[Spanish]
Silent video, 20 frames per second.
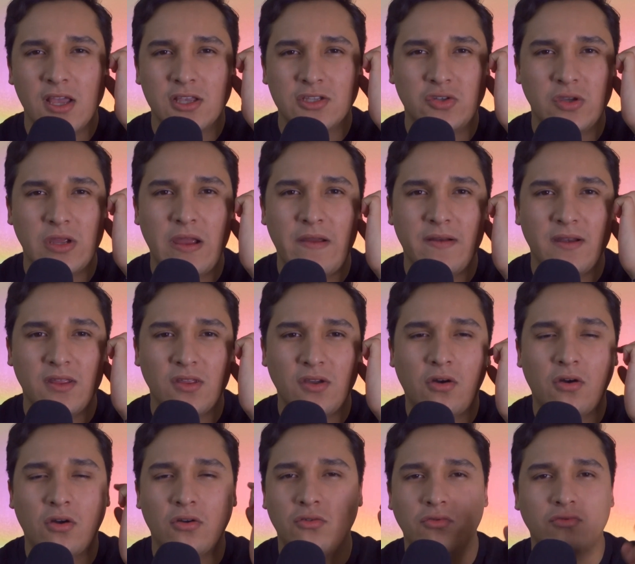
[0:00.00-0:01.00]
se hubiera venido
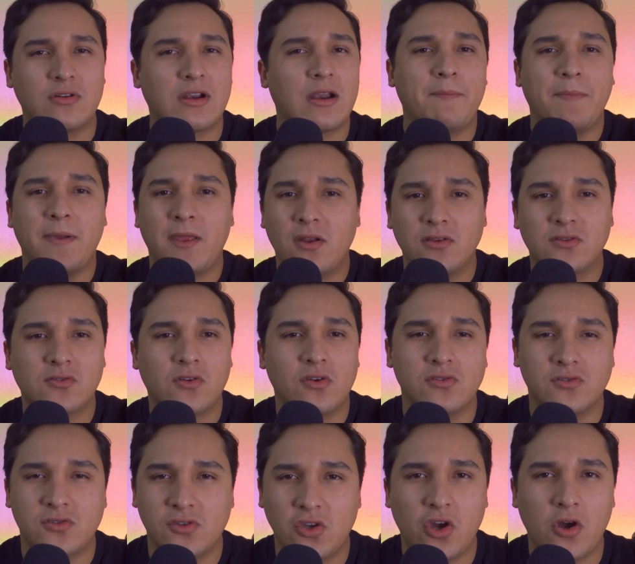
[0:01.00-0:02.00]
con un rapero
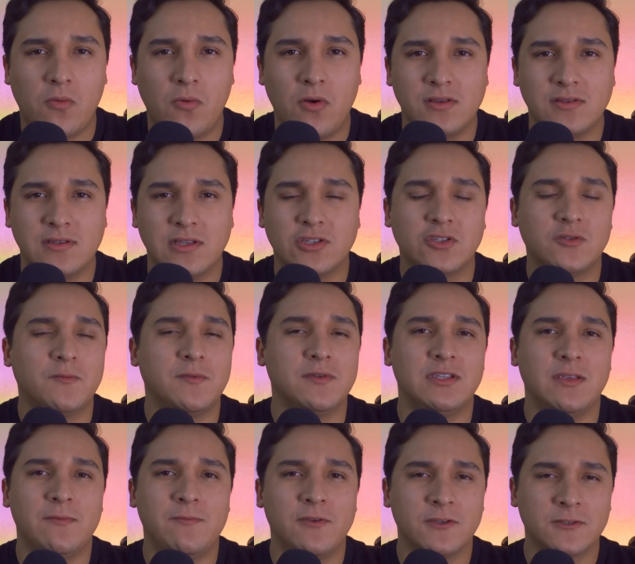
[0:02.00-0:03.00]
desconocido como lo hacía en sus
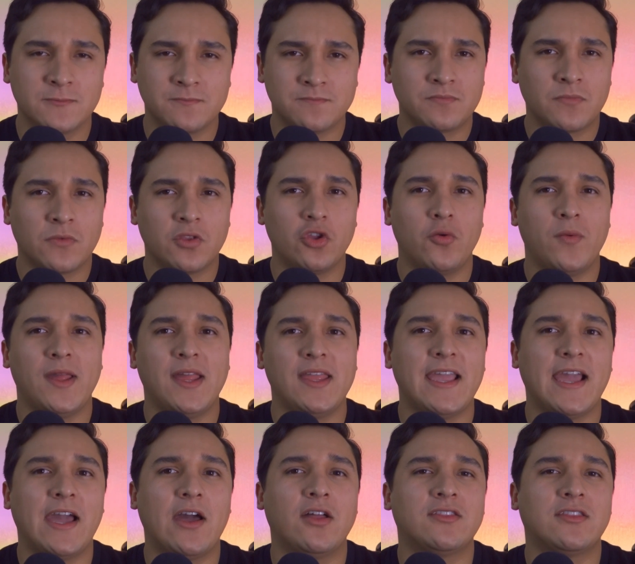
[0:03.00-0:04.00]
principios, no hubiera
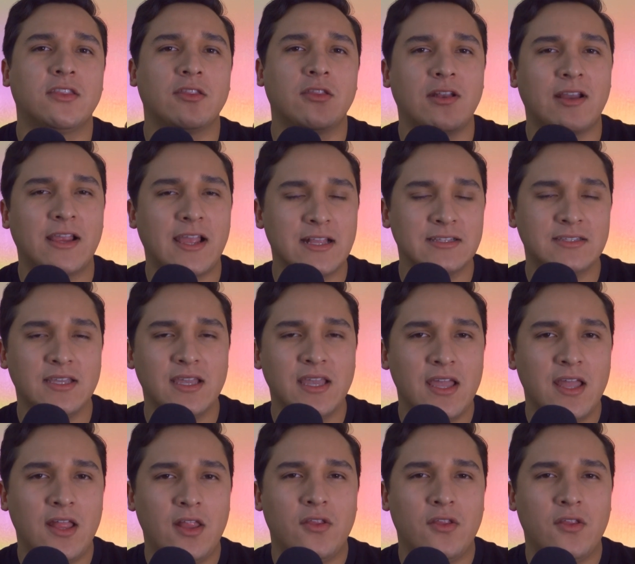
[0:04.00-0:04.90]
llegado a tanto alcance,